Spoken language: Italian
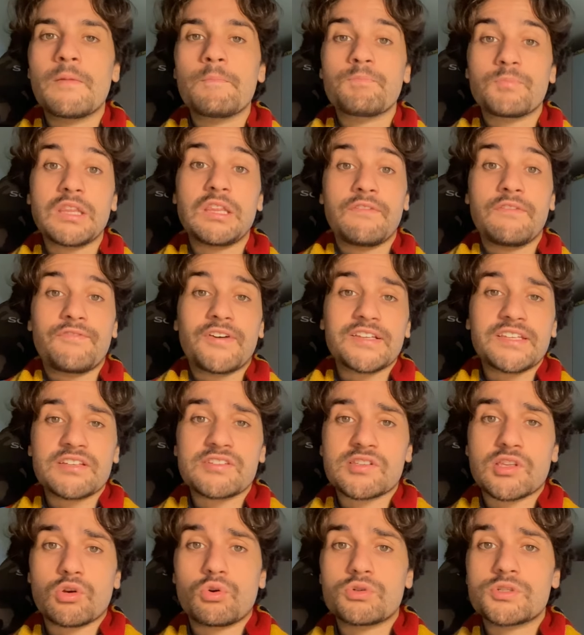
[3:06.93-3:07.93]
Ed infatti è
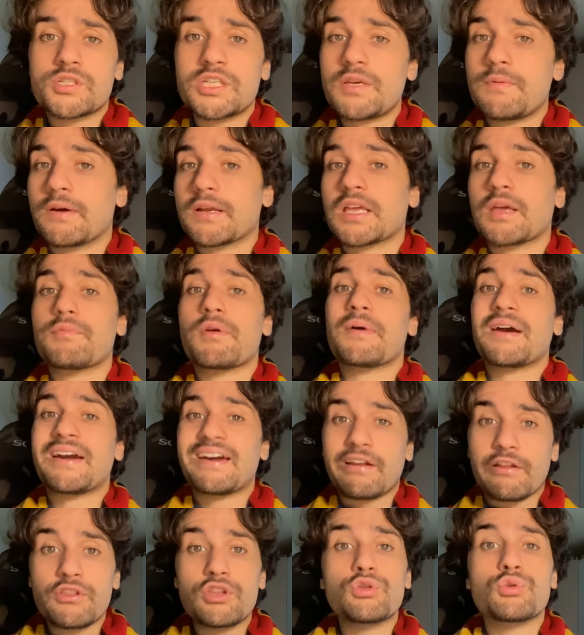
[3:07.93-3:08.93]
stato così perché abbiamo
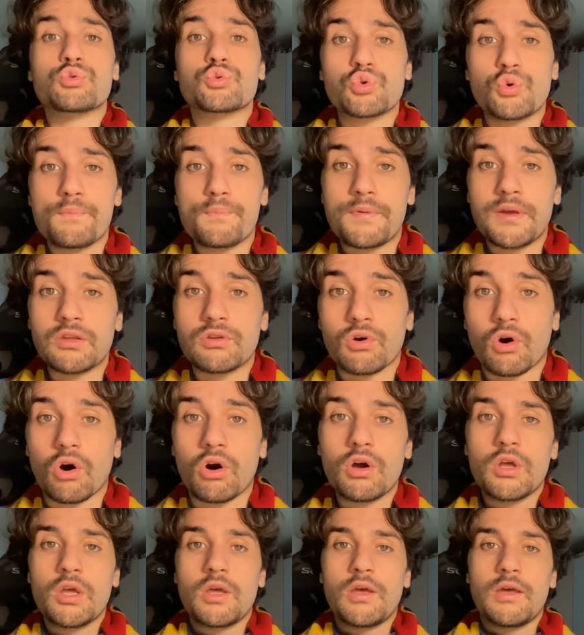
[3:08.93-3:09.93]
aggredito
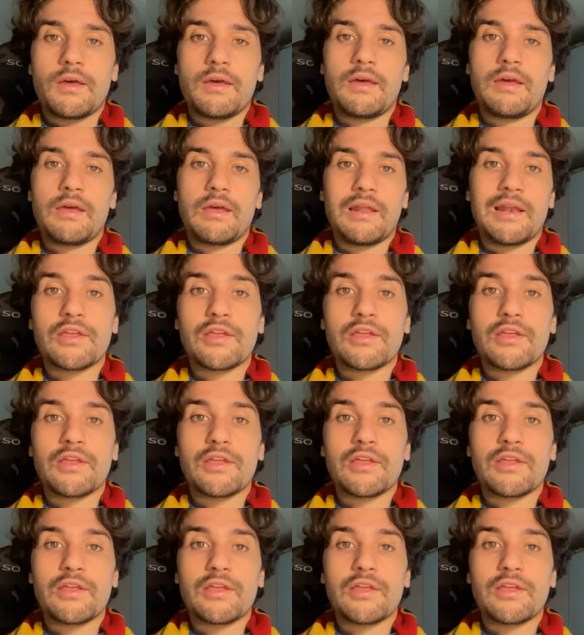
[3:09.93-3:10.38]
subito eh,